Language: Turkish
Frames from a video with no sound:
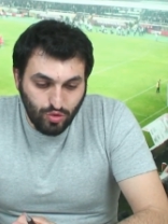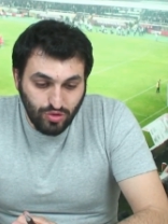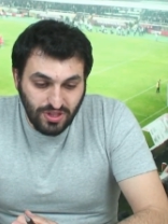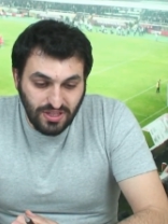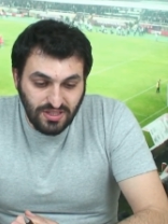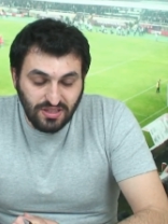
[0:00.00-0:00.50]

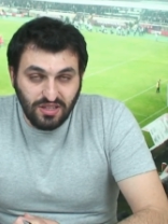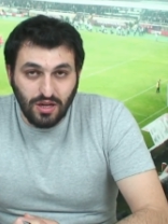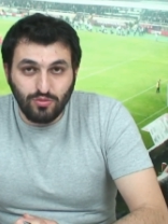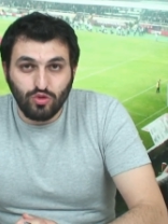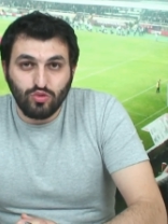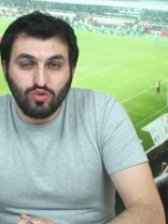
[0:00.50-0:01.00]
Bursa ise
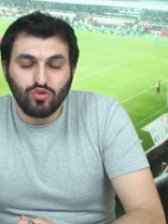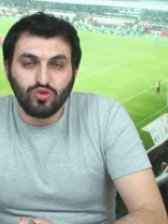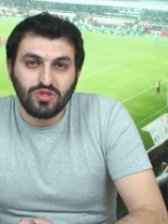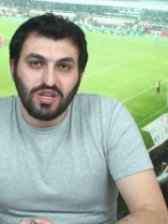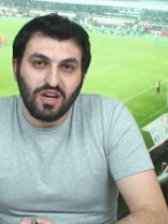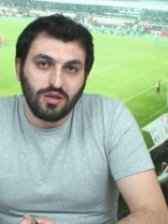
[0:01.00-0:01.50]
Trabzon üst
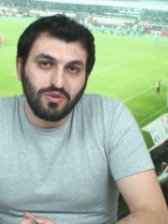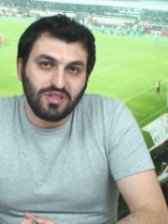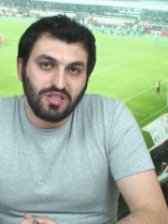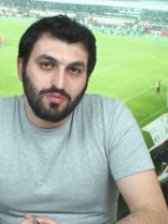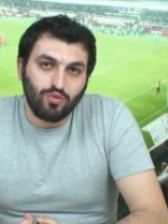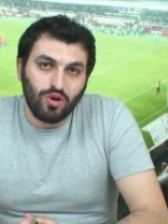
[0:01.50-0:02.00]
üste
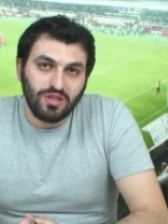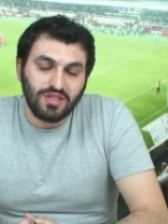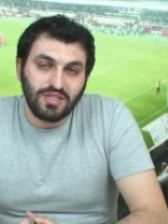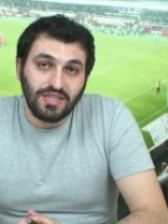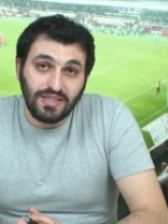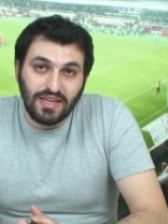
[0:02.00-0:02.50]
kaybettiği
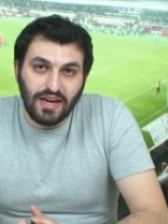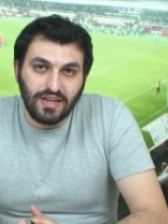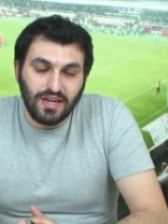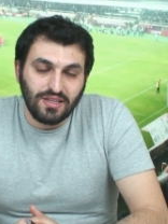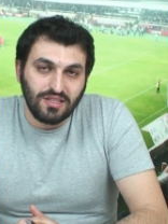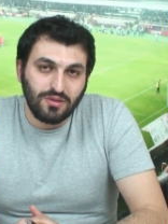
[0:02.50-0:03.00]
puanları iyi
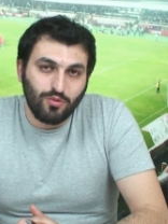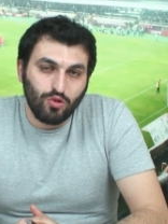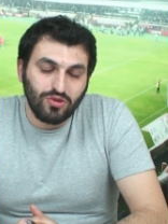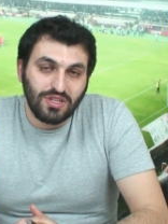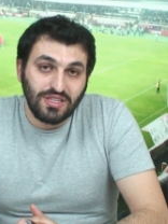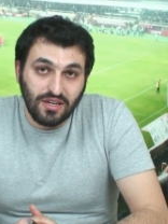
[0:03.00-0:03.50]
değerlendirip
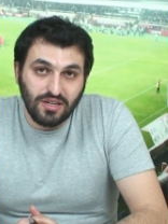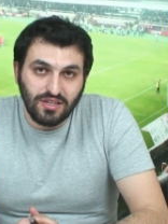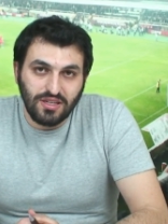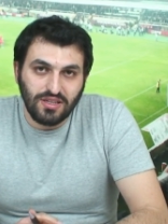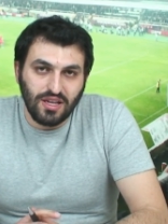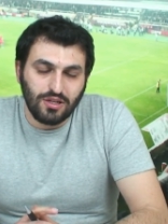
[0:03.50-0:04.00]
onları
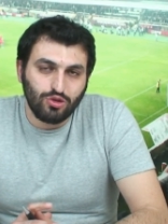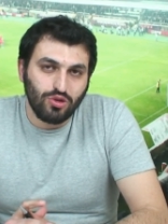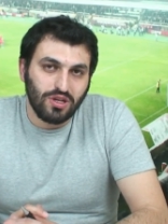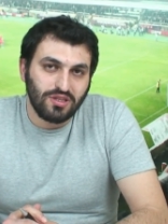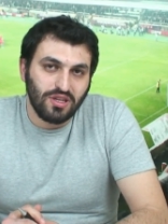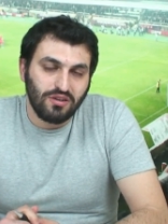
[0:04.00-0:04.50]
yakaladılar. Şu
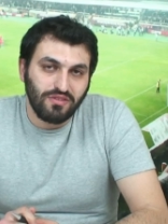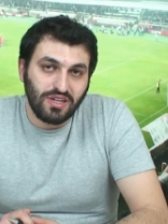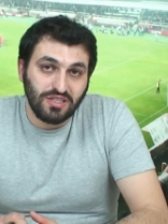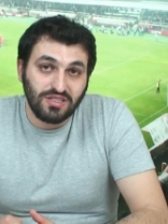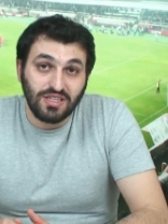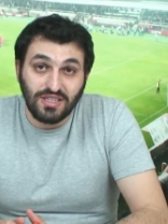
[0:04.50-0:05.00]
anda
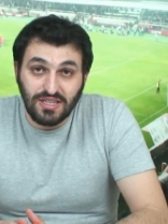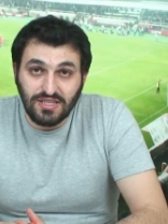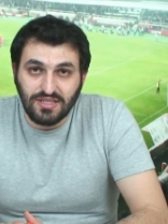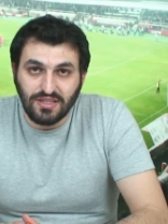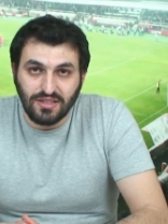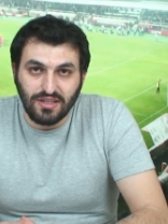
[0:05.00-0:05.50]
averajda 2.
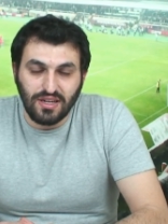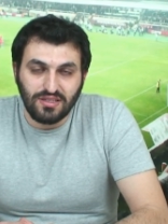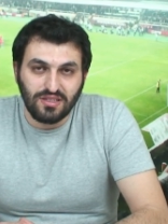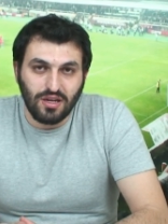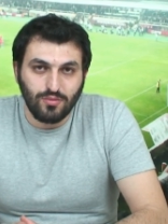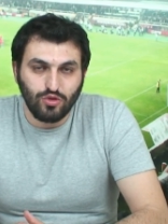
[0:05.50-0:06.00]

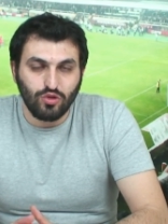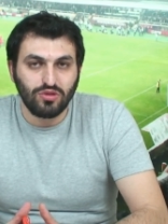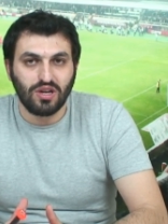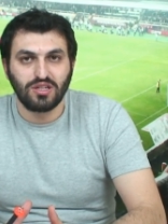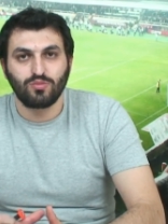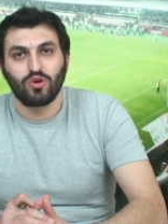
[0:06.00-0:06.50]
sıradalar.
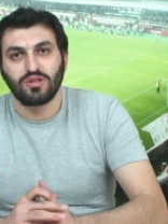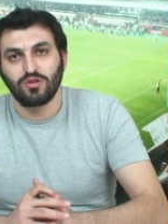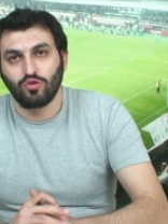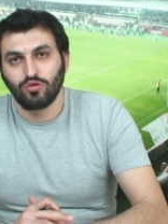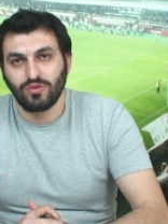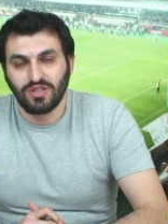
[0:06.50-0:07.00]
Trabzon'la aynı
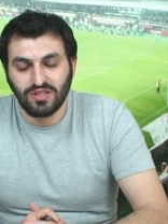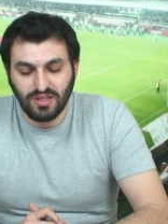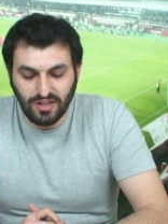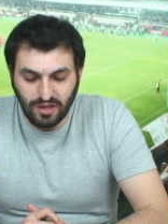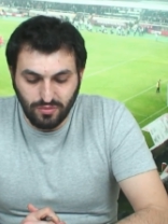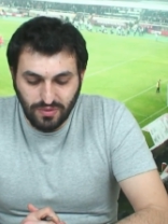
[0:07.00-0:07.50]
puanda
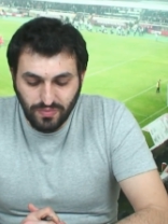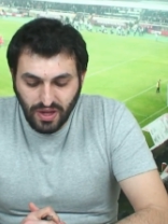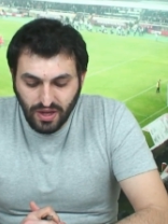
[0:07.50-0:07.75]
olmalarına rağmen